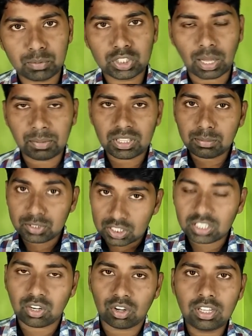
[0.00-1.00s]
আপনাদের বিশ্বাস
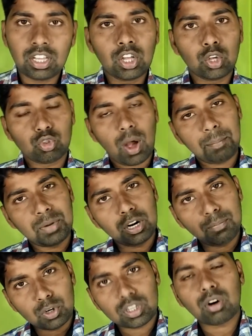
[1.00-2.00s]
নয় তো আপনারা
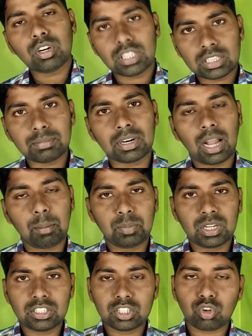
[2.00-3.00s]
পরীক্ষা করে দেখতে পারেন আপনার
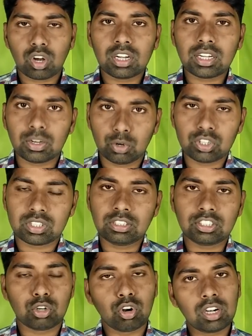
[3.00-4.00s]
যে ডলারটা হয়েছে সে
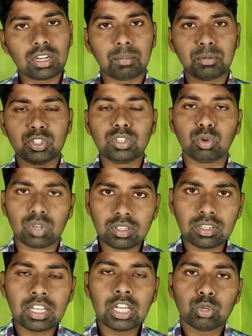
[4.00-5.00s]
ডলারটা আপনি যদি তোলেন
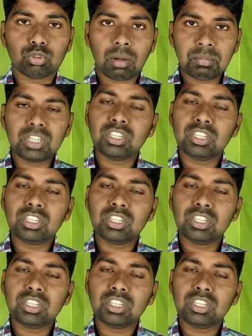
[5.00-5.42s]
তো আপনি